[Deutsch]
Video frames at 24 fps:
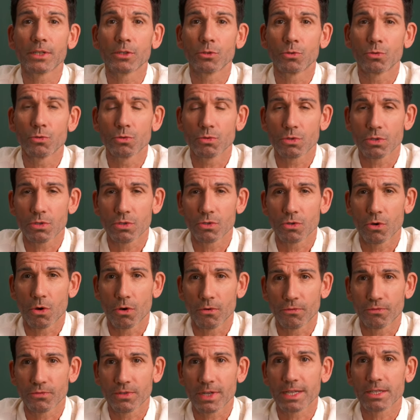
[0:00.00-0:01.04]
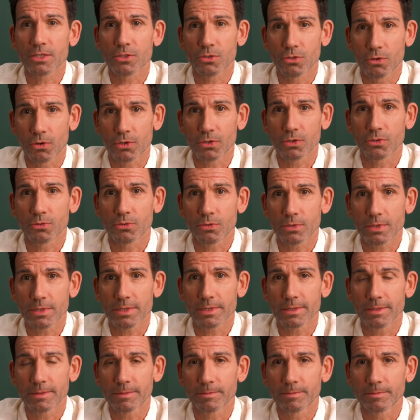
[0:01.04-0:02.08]
den Husten oft als
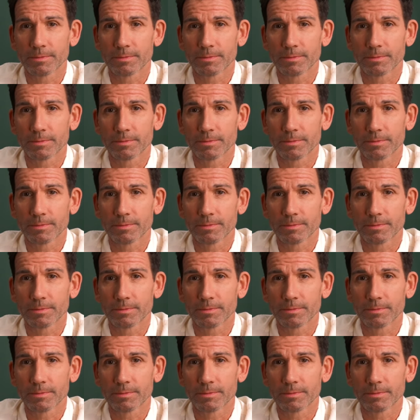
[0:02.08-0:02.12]
Keuchhusten.